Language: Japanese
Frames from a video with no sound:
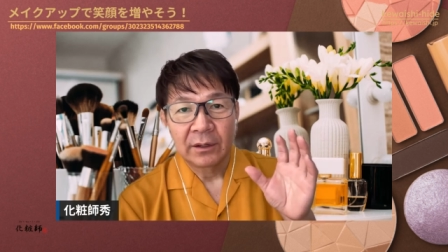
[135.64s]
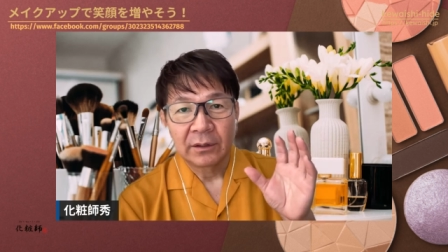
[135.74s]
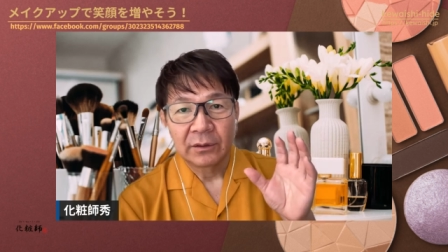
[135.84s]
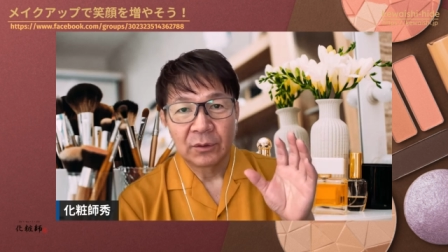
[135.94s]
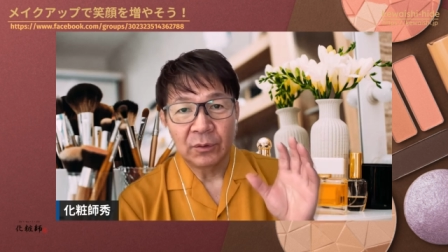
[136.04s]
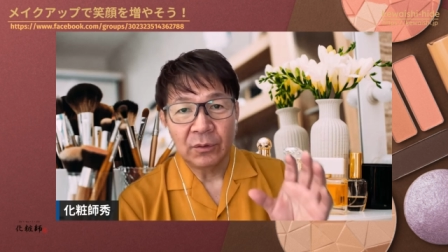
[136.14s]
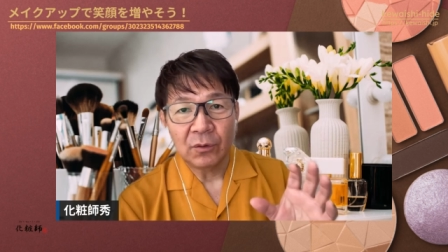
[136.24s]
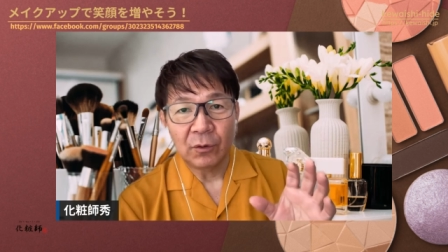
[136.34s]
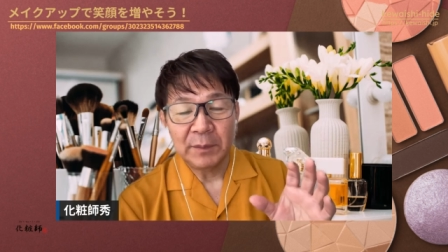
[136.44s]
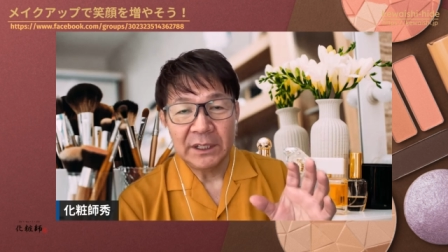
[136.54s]
どの
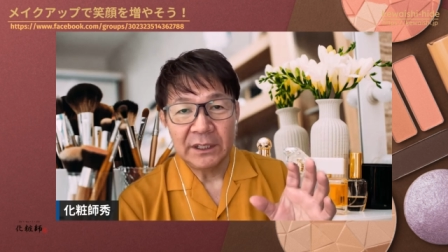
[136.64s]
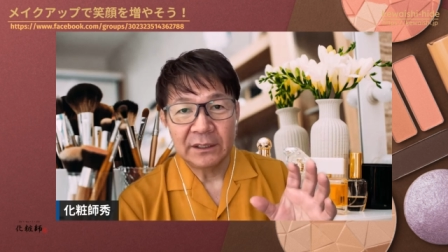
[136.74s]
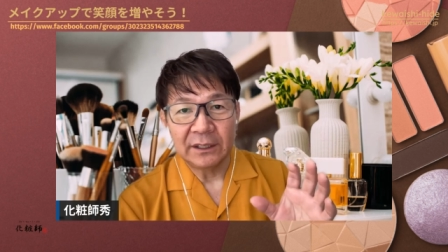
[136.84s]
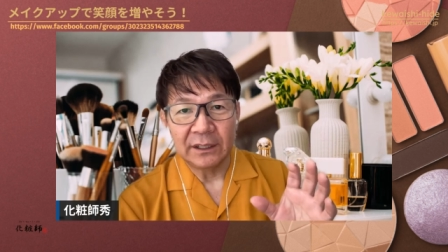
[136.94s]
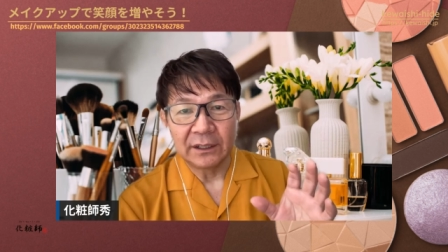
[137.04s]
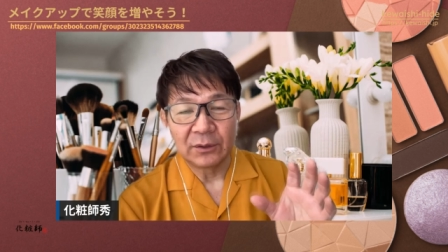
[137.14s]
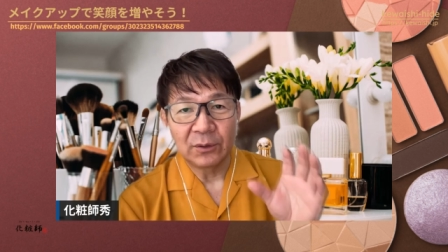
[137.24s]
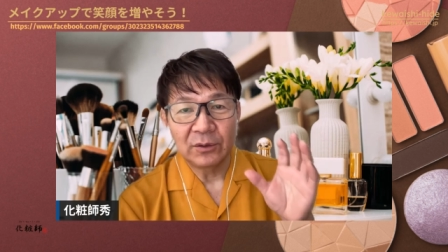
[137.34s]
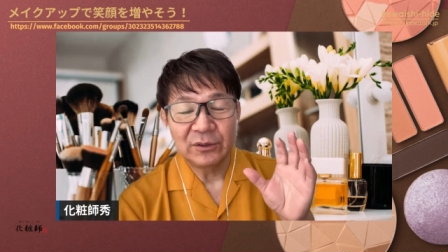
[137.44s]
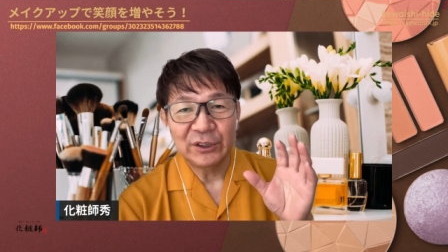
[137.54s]
コミュニティ、
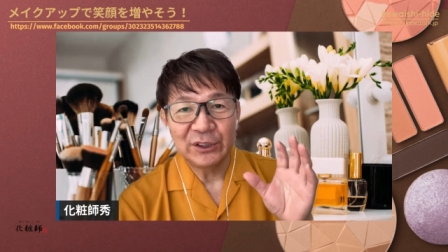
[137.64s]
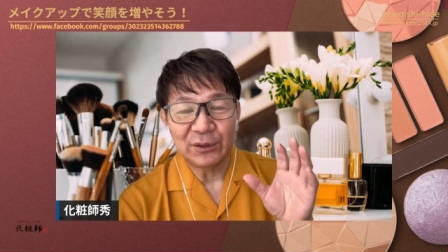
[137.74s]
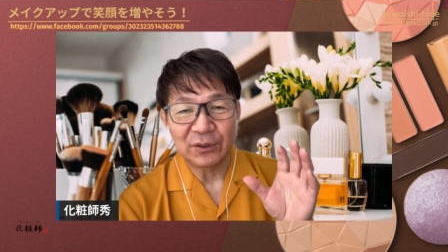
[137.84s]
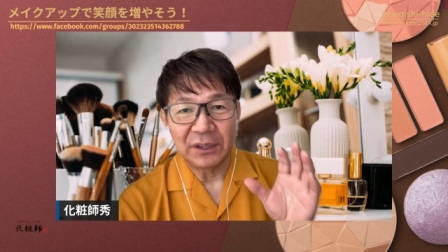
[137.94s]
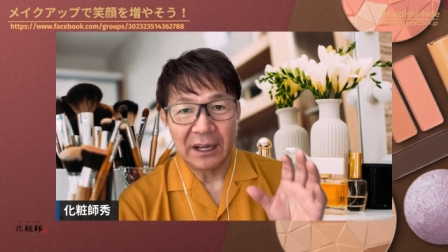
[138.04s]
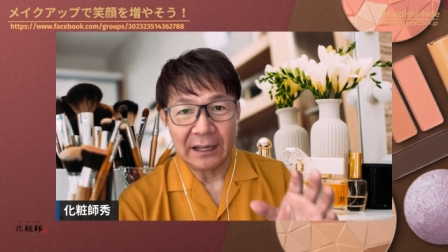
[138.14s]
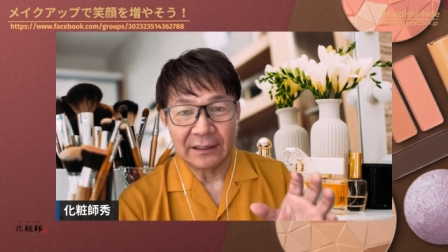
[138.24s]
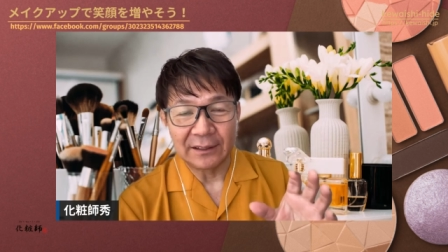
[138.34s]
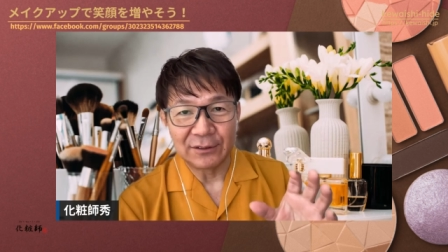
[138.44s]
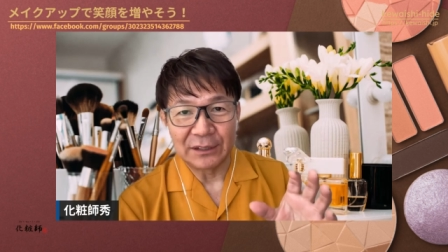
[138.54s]
どういう人と出会っ
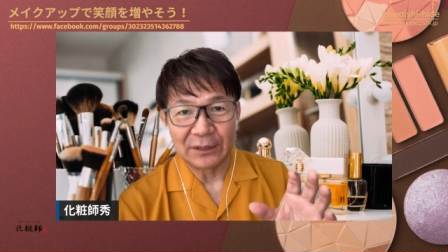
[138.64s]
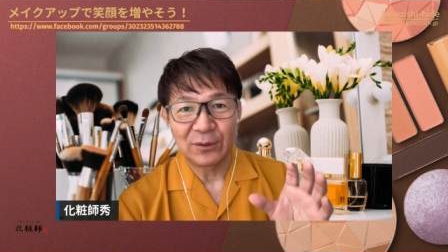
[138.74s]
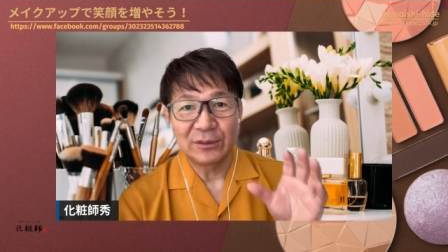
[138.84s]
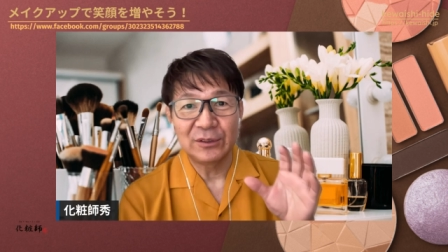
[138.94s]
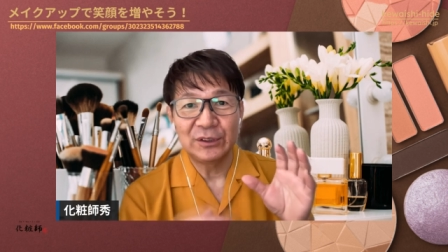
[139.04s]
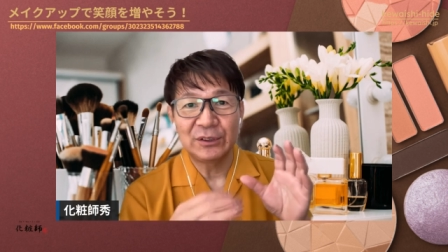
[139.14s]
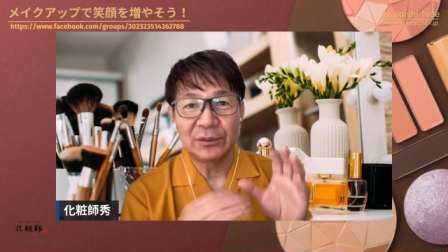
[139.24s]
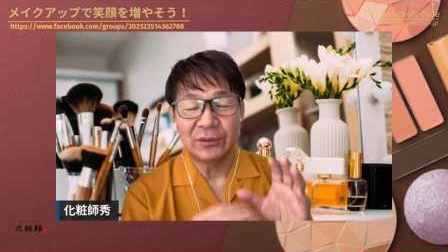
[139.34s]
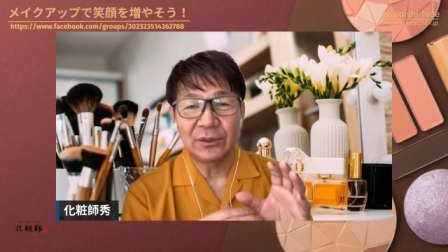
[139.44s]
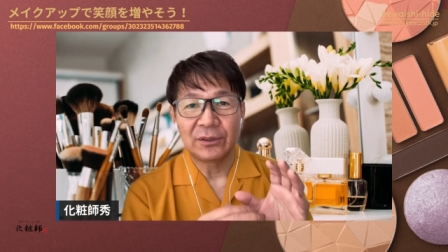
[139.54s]
ているか、どういう人
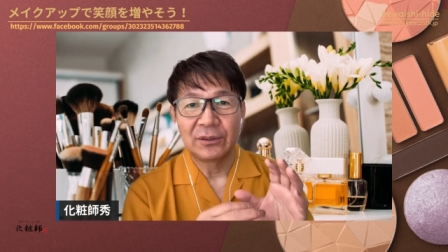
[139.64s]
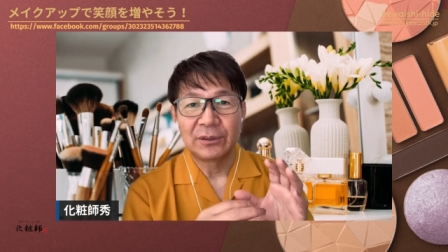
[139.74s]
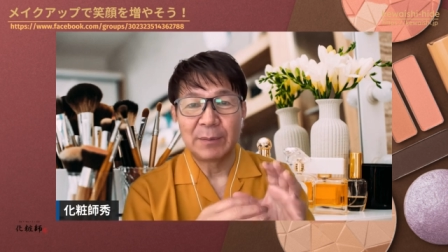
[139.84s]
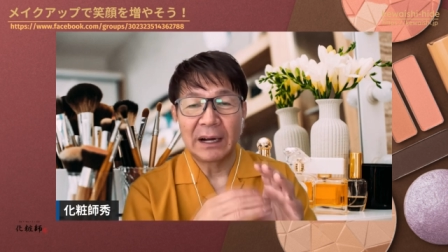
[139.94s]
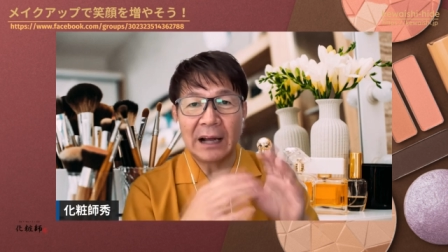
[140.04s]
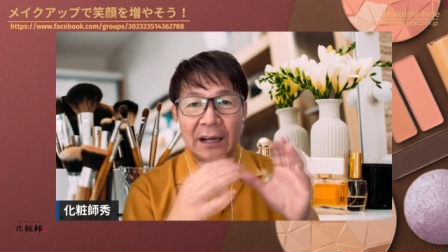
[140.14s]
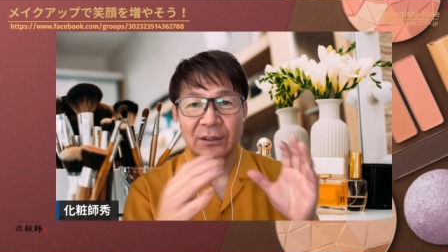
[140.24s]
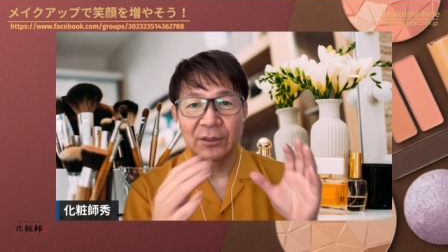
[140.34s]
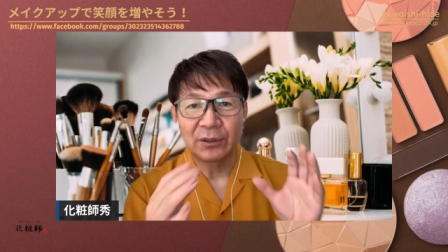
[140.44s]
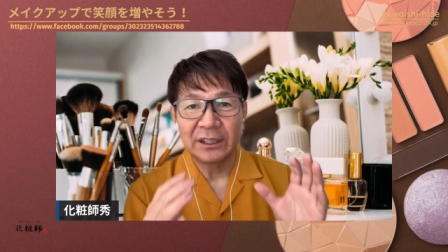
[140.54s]
の、まあ、環
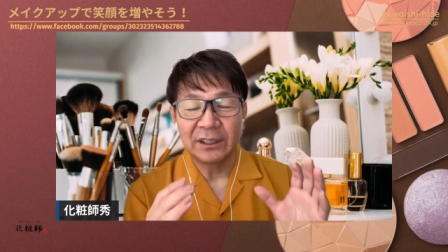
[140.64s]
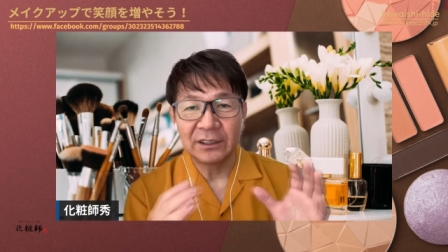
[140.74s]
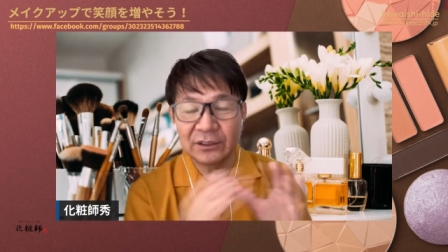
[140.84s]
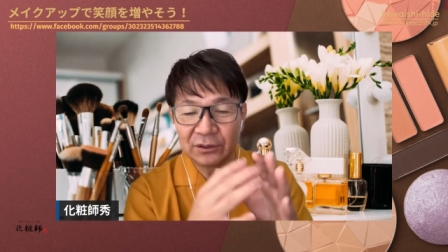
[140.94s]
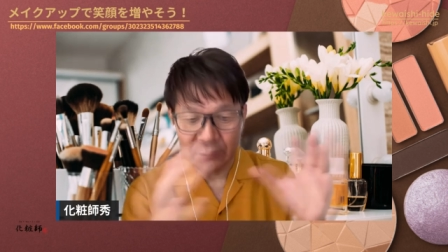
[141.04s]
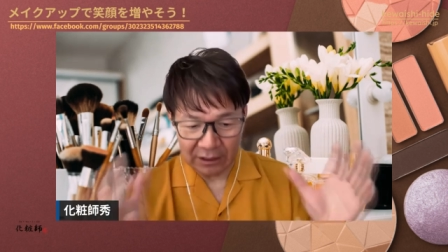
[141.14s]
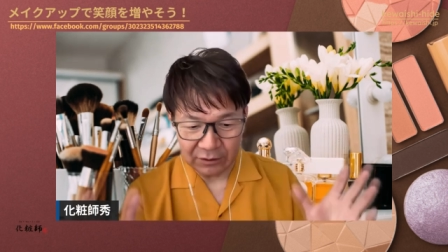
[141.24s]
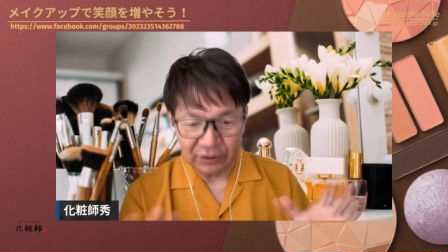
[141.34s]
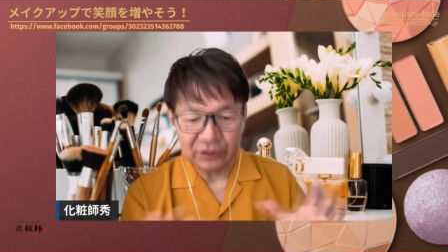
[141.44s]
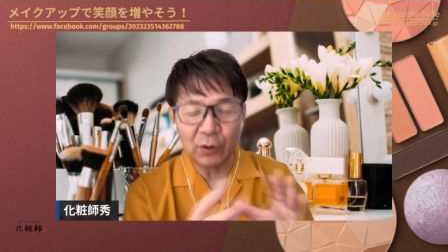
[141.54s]
境であの
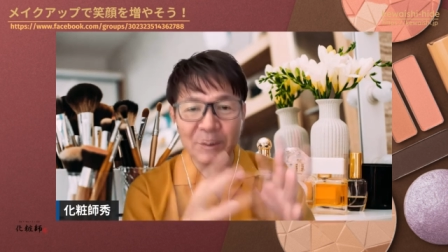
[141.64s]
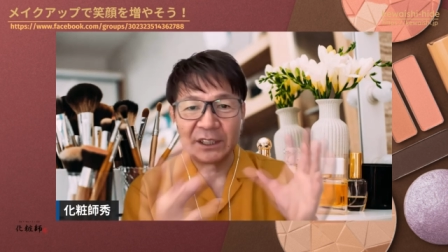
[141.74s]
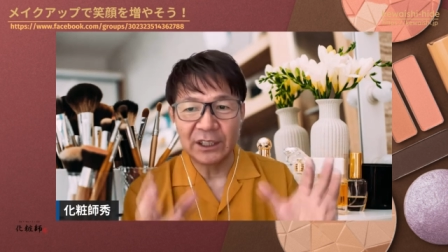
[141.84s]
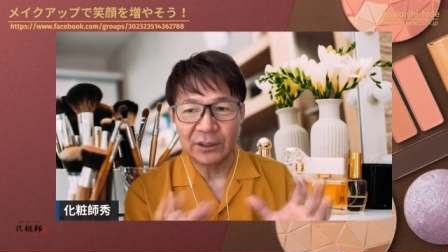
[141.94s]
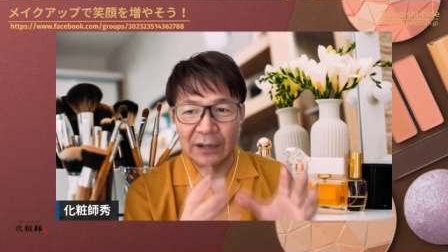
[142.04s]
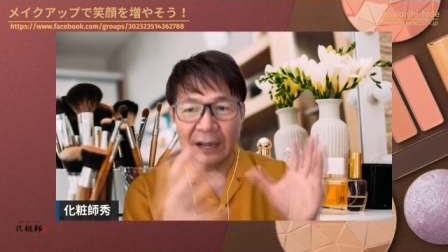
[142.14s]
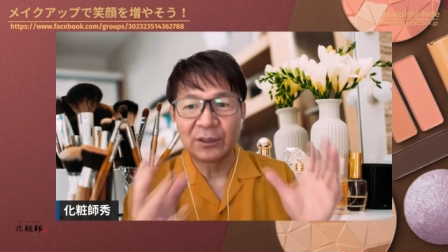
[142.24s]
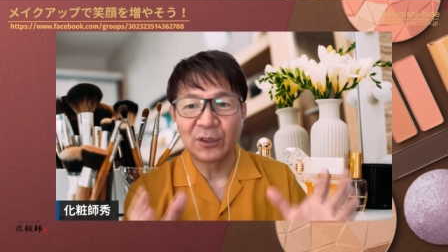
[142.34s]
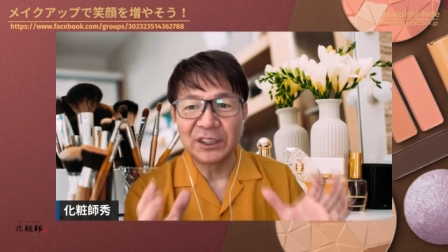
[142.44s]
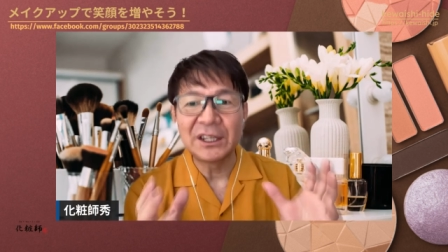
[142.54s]
コミュニティの環
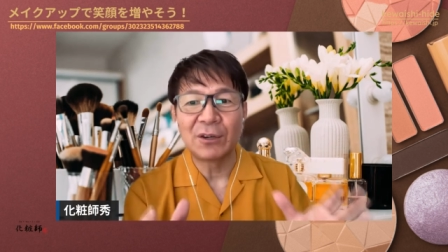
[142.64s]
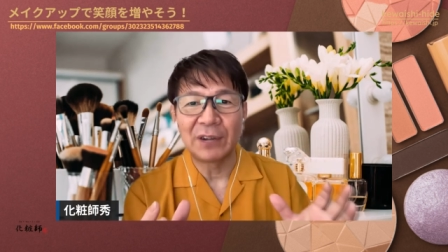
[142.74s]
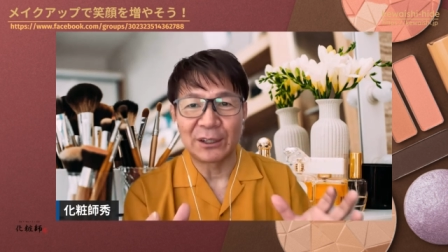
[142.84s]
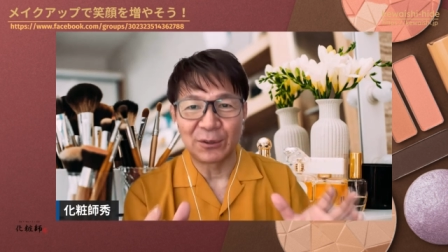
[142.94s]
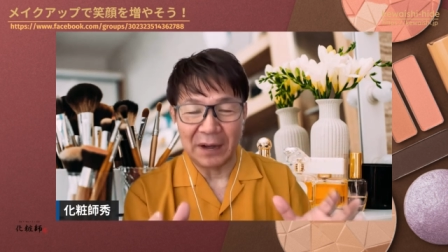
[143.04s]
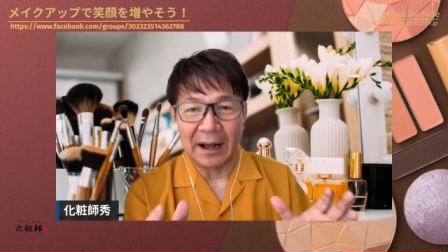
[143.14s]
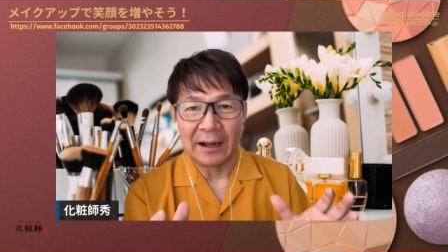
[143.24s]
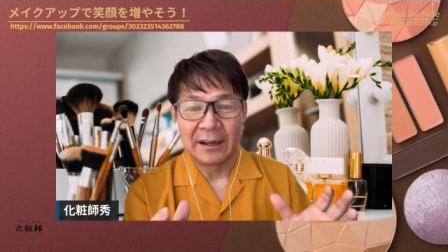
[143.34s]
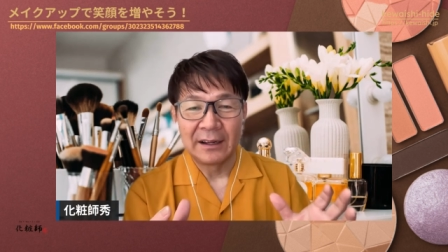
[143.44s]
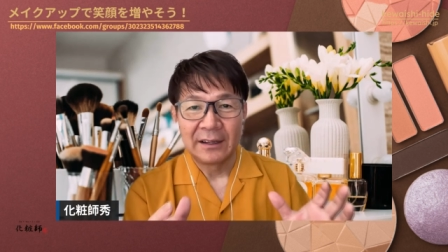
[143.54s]
境でいてるかとか
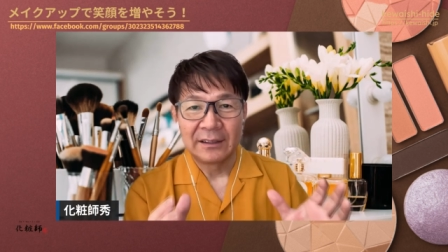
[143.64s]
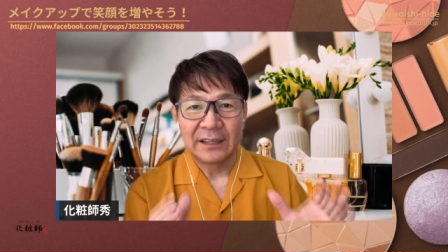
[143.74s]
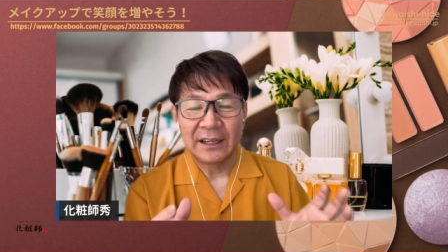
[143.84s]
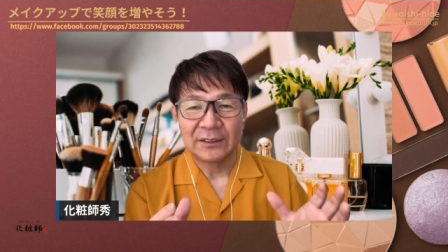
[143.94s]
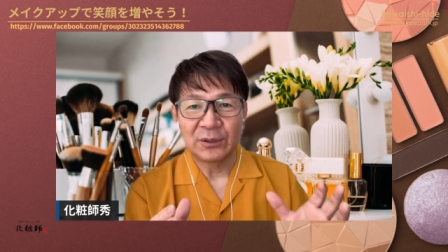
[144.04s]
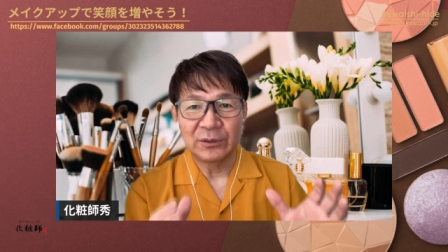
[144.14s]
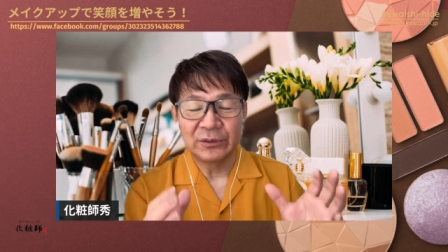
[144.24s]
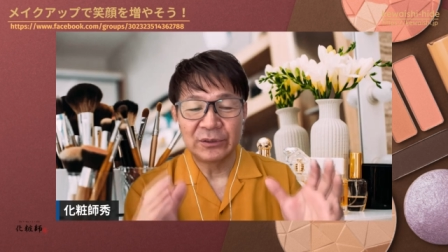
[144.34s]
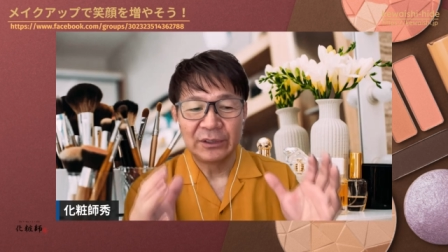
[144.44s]
で、そういう